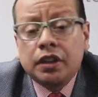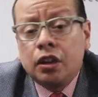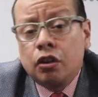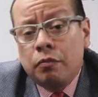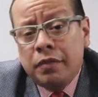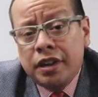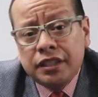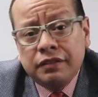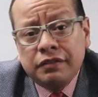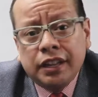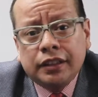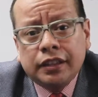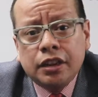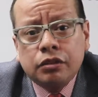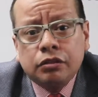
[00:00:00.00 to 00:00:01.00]
Tengo más de
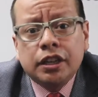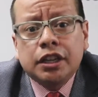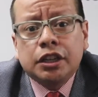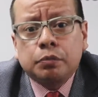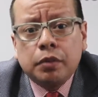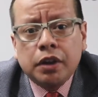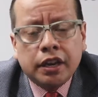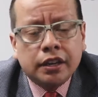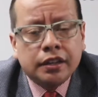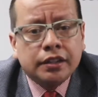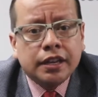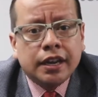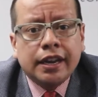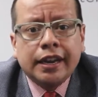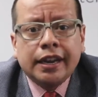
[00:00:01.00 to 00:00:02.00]
20 años de
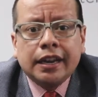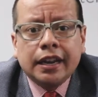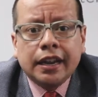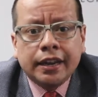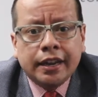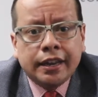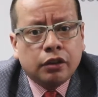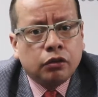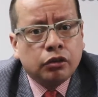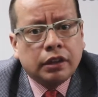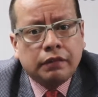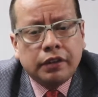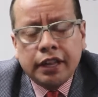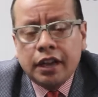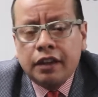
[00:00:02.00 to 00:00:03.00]
experiencia en el área de
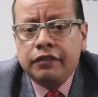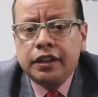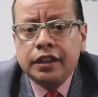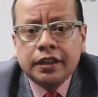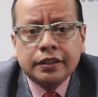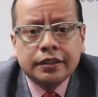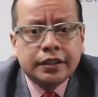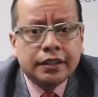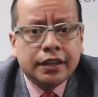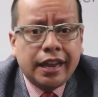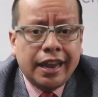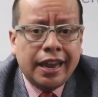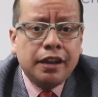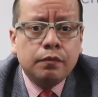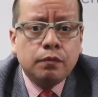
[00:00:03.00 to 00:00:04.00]
contabilidad, finanzas
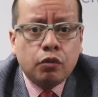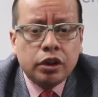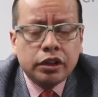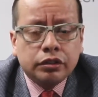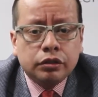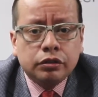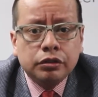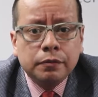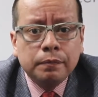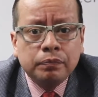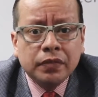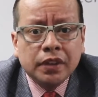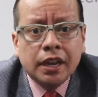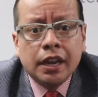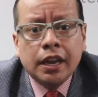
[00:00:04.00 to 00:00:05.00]
e impuestos.
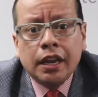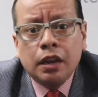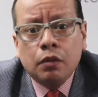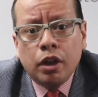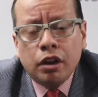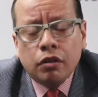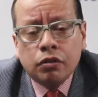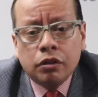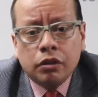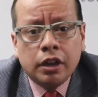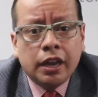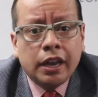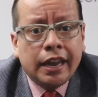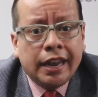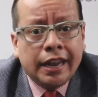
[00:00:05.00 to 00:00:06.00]
Y bueno,
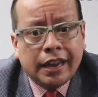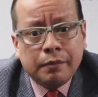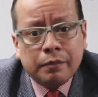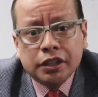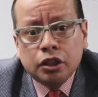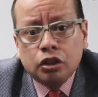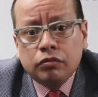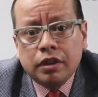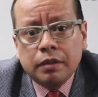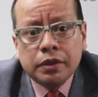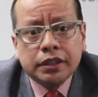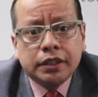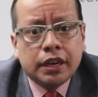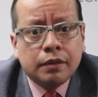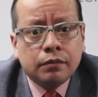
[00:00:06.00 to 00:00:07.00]
en el mes de noviembre
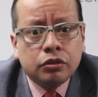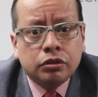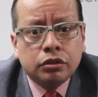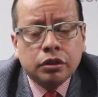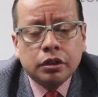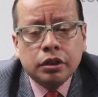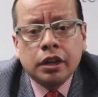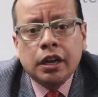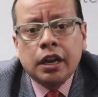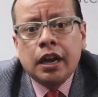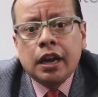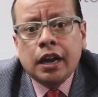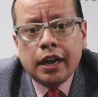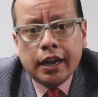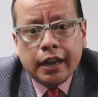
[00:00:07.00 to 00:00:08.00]
estaremos
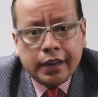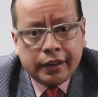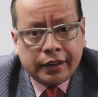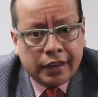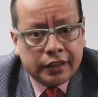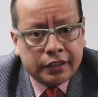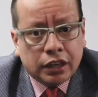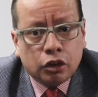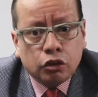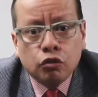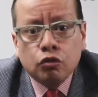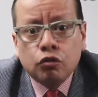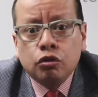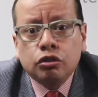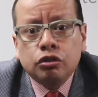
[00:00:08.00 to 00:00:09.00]
realizando un
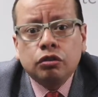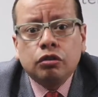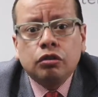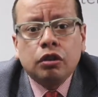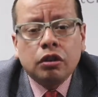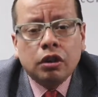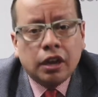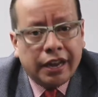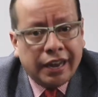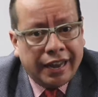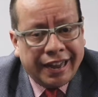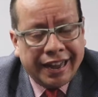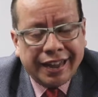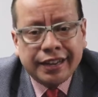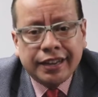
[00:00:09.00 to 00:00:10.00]
curso
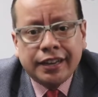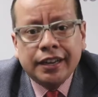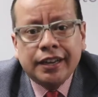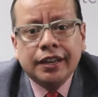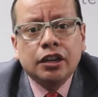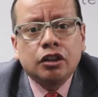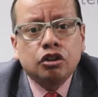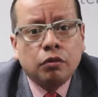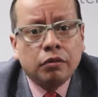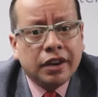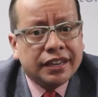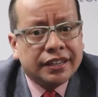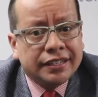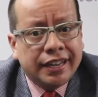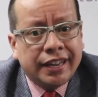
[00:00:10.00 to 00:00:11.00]
en AGG sobre
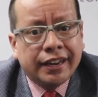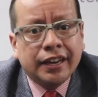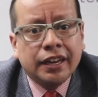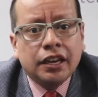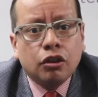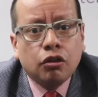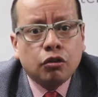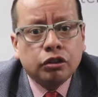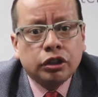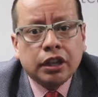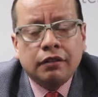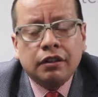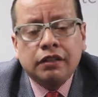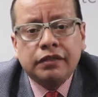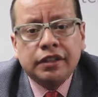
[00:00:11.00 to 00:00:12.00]
el cierre
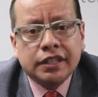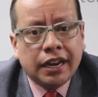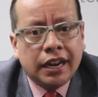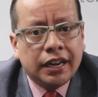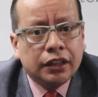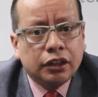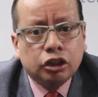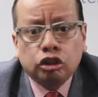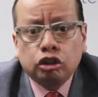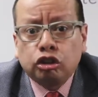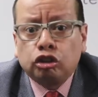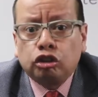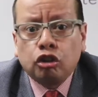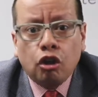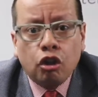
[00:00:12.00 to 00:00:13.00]
contable y fiscal,
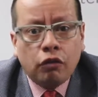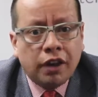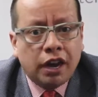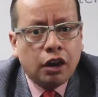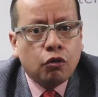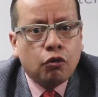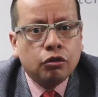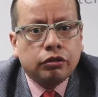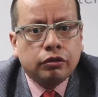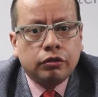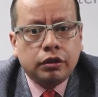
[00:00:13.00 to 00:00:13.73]
todo bajo control.